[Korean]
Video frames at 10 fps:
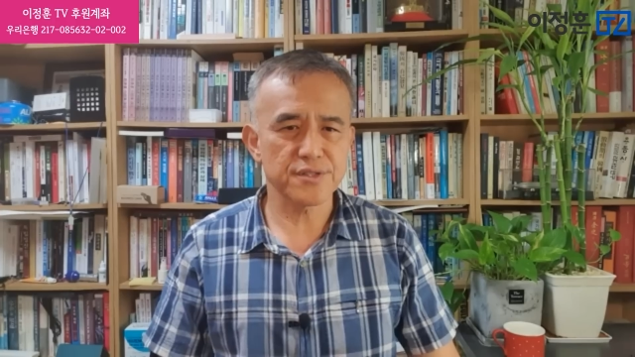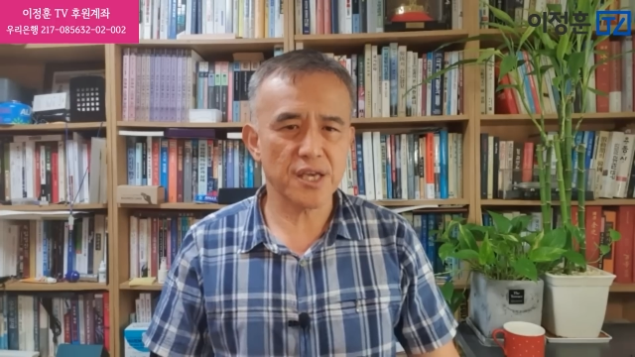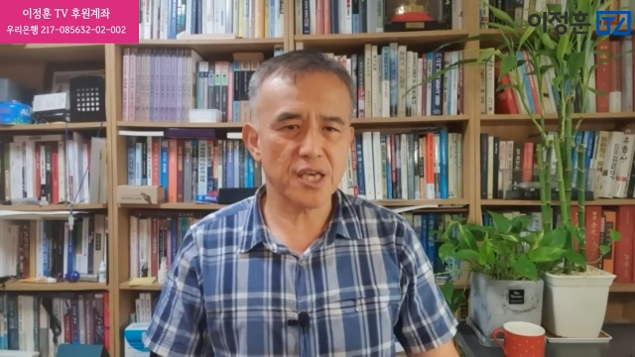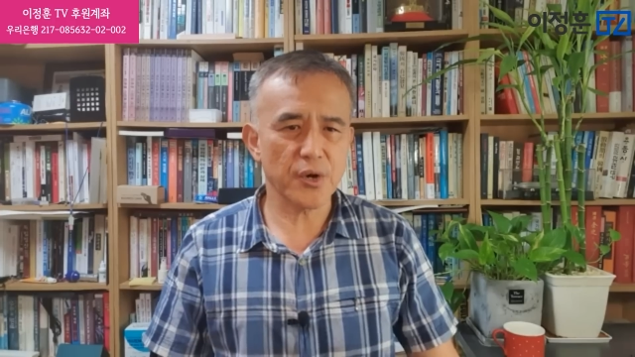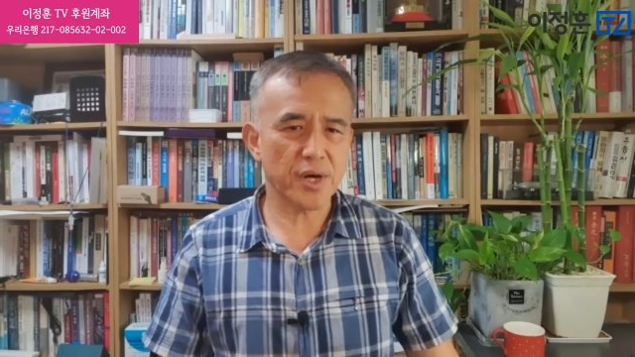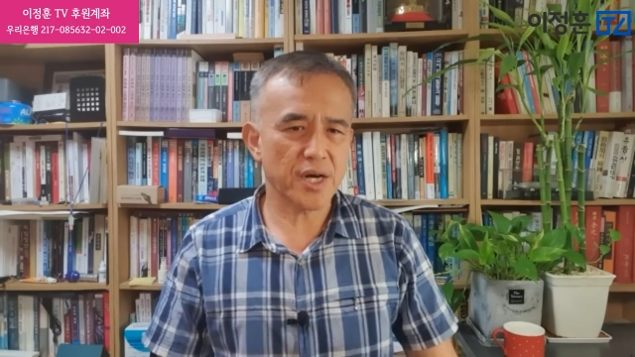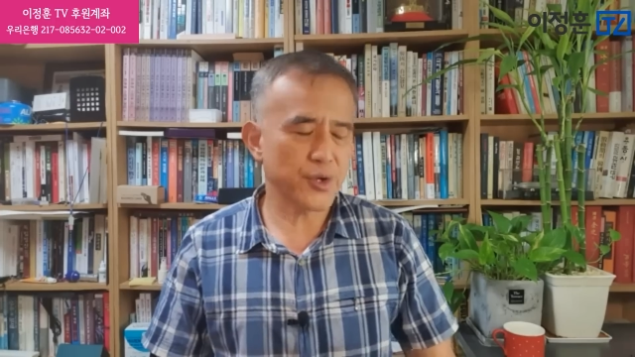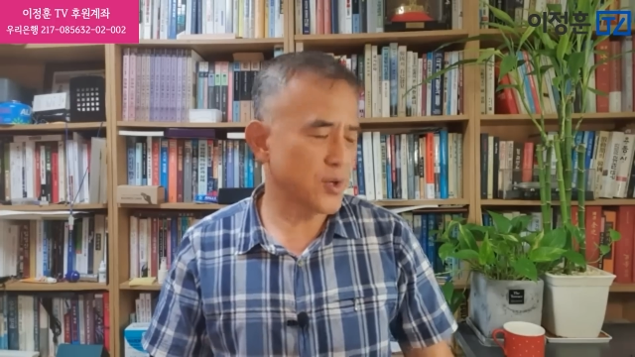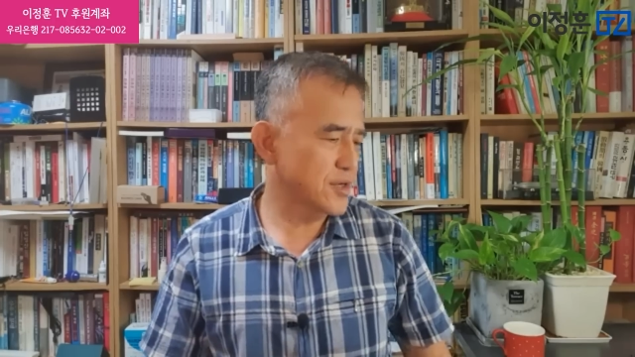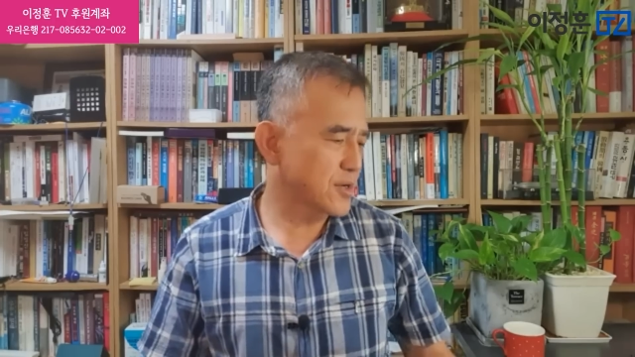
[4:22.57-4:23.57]

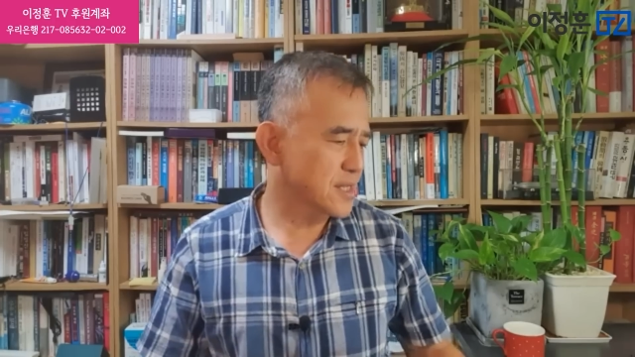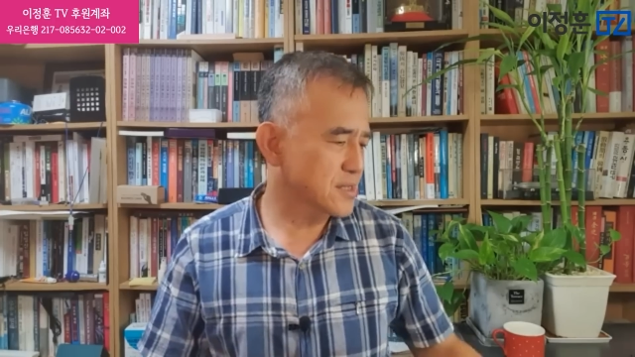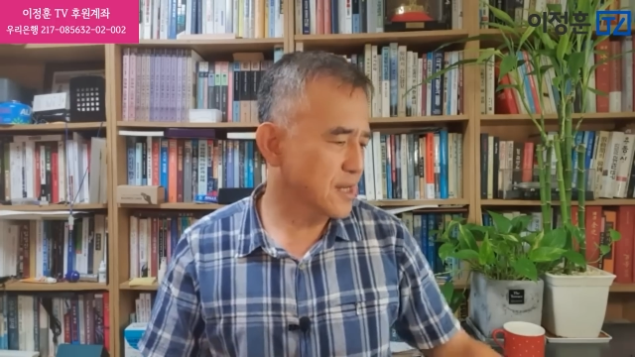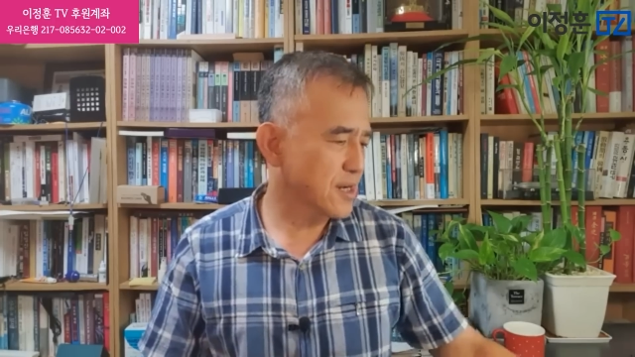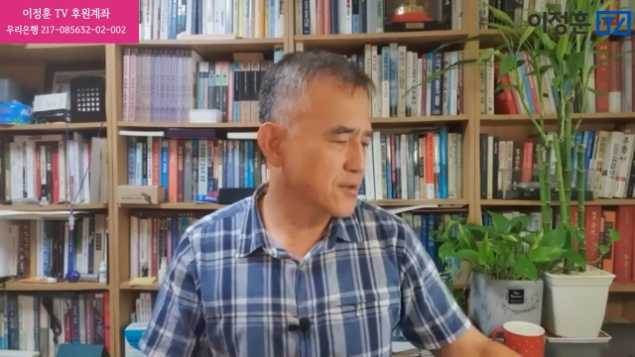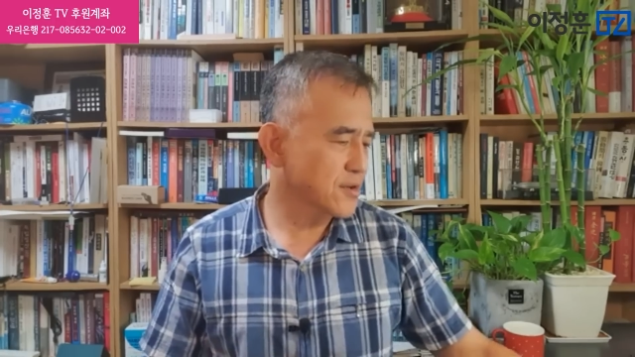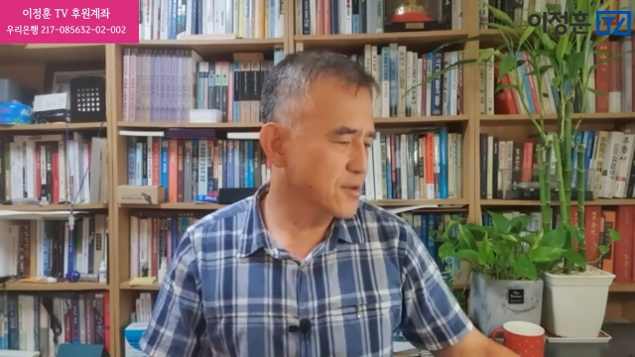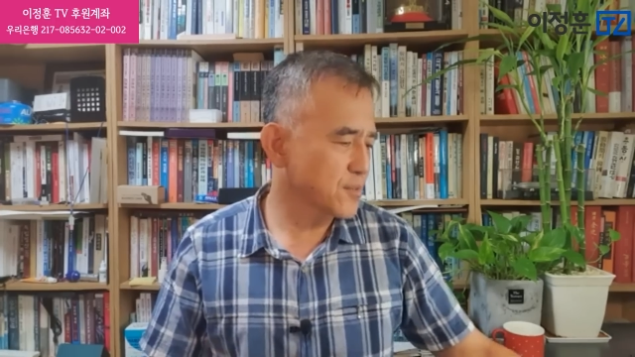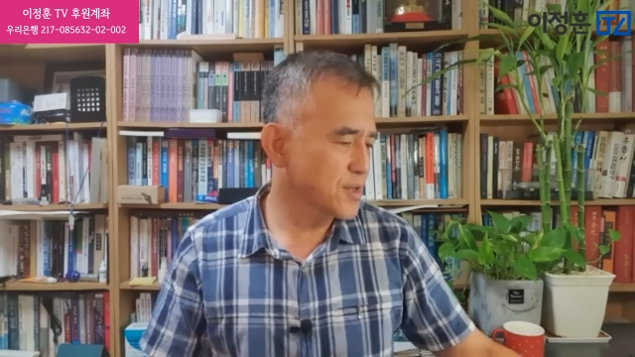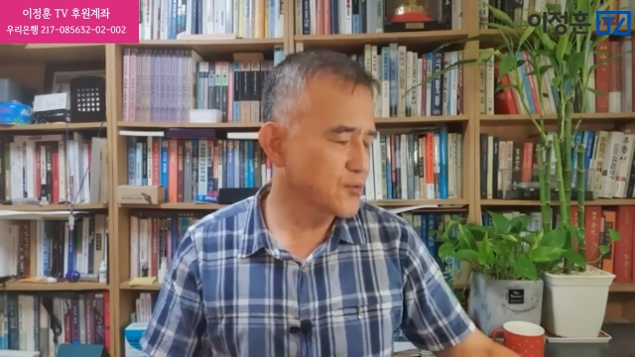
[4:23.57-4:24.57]
세계화하기로 한 것 같다라는
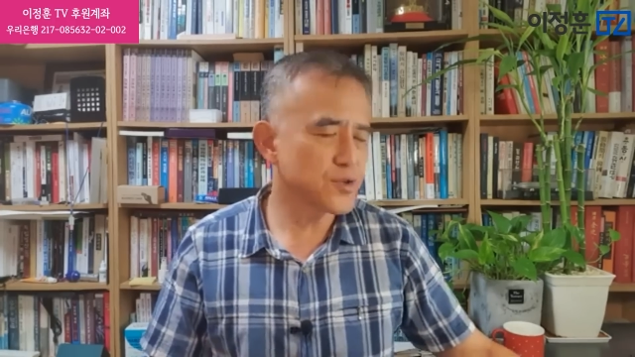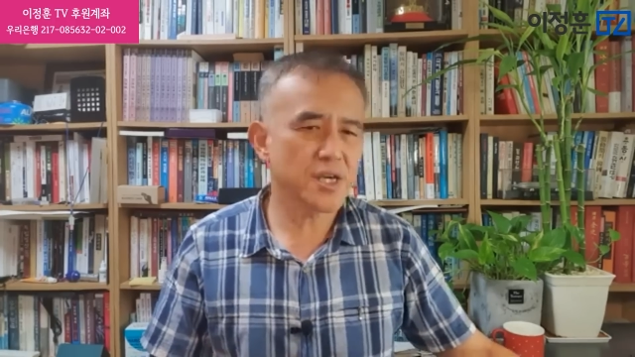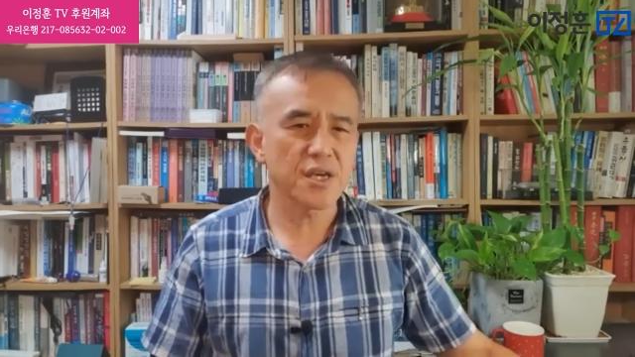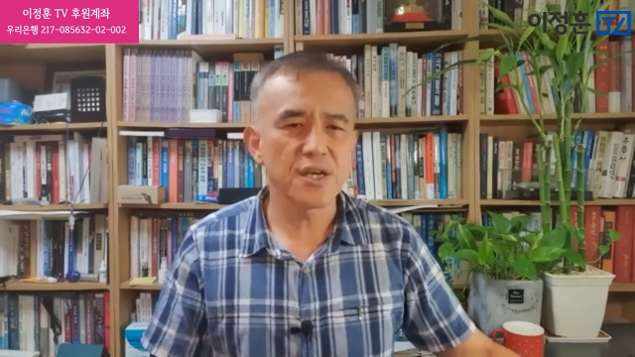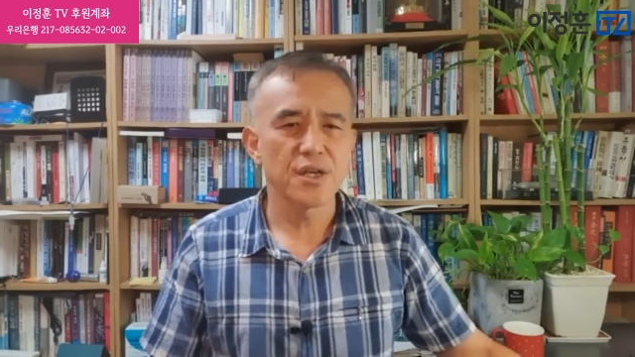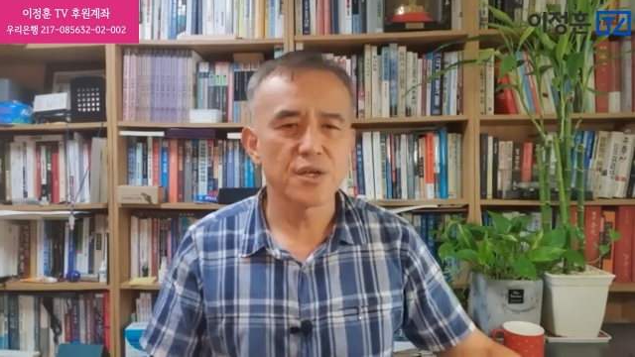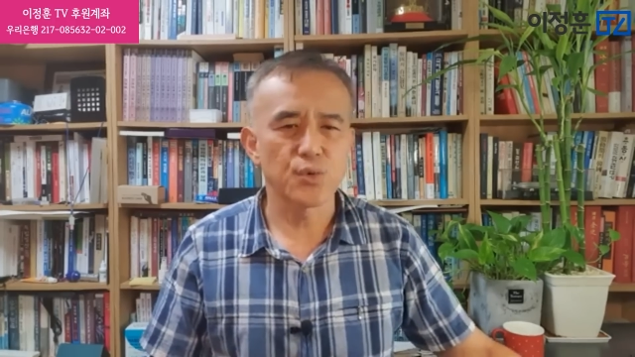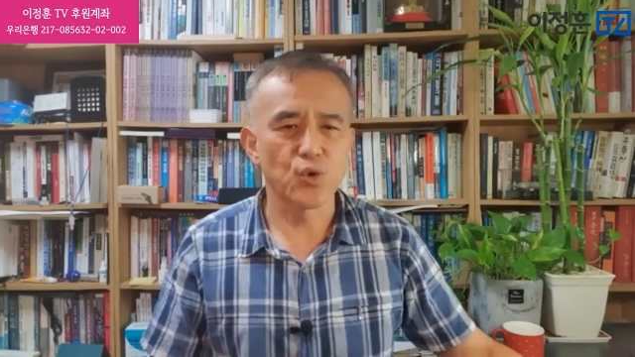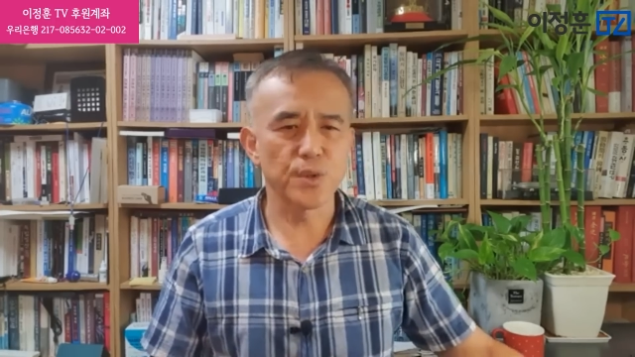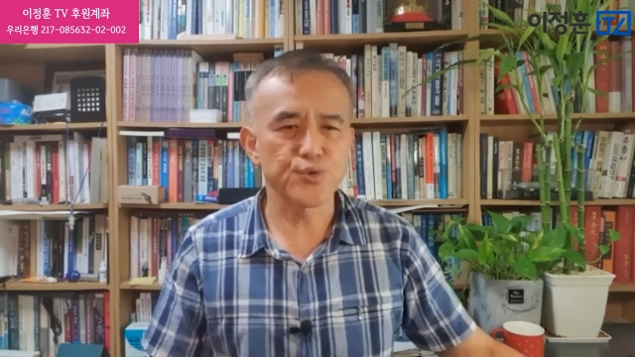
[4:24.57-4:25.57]
것은 미국이
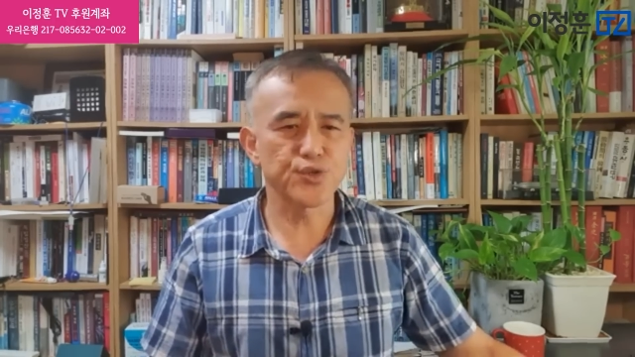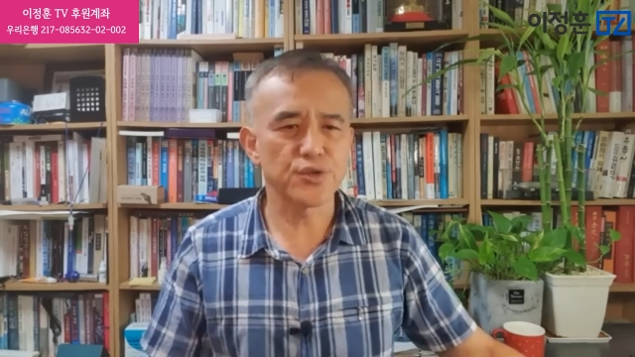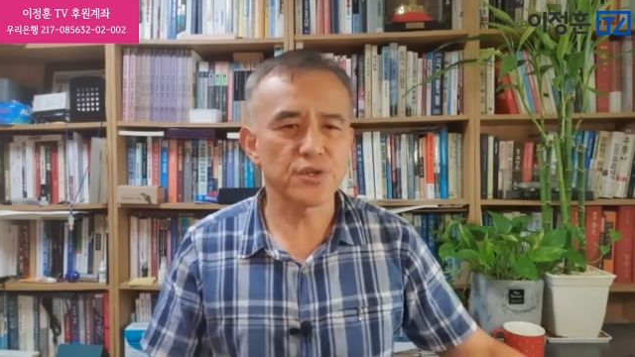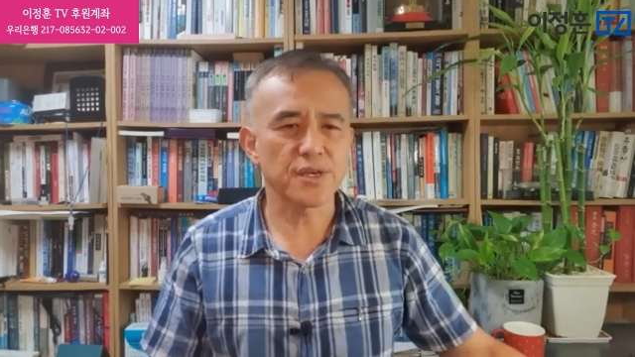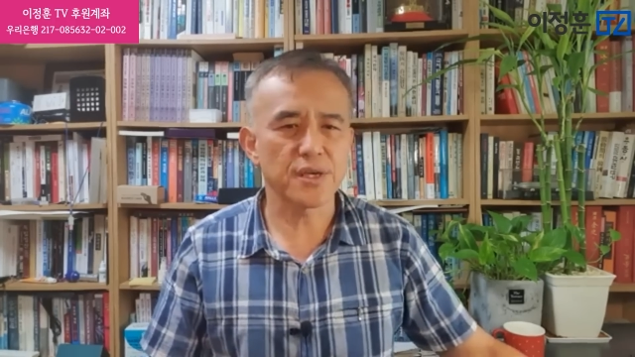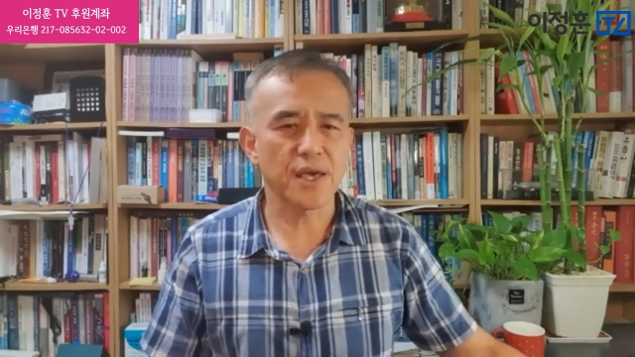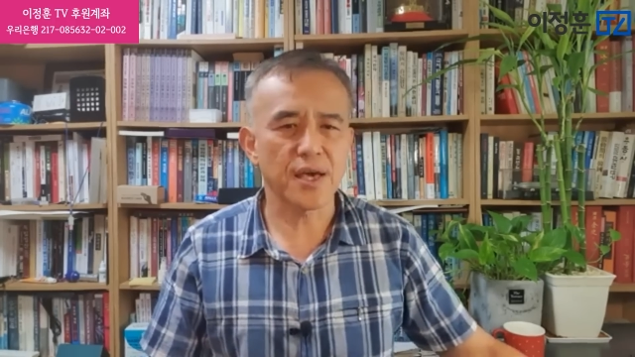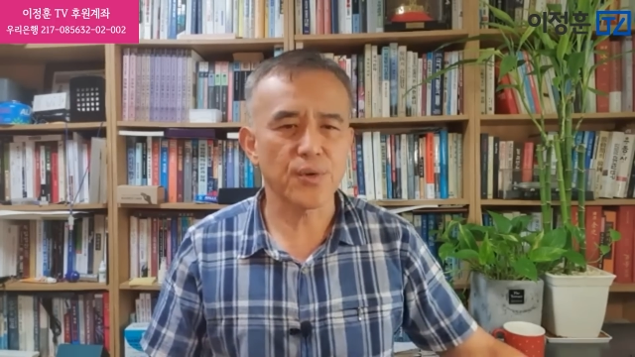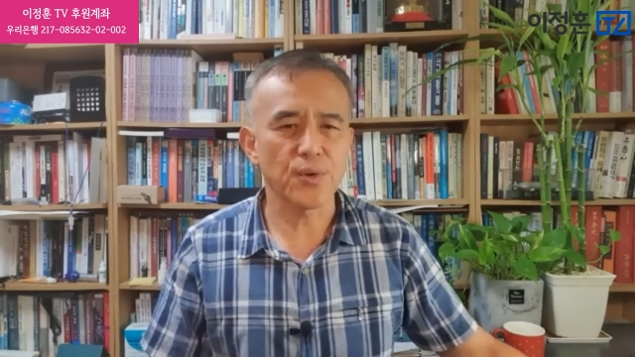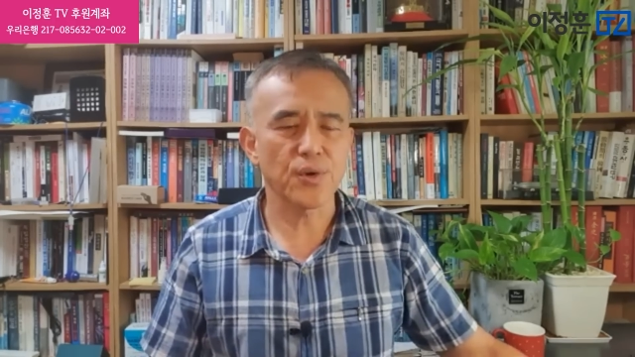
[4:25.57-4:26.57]
고립주의를
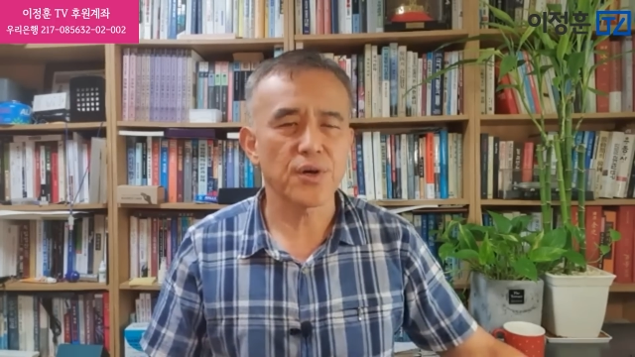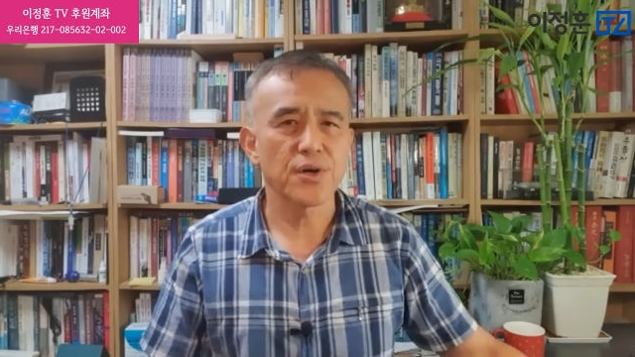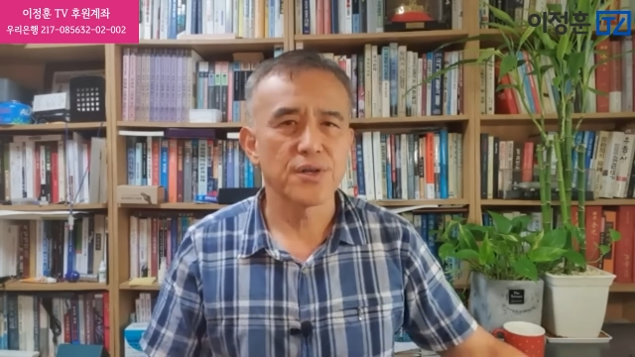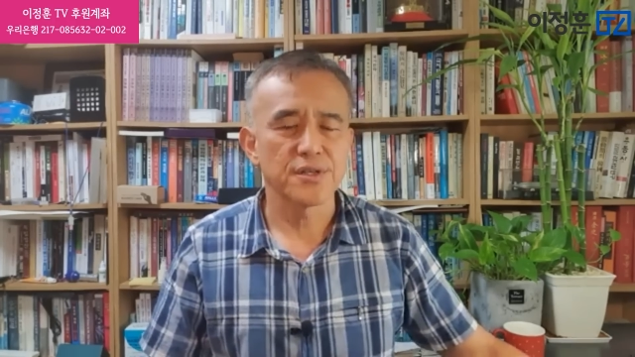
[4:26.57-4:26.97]
깨고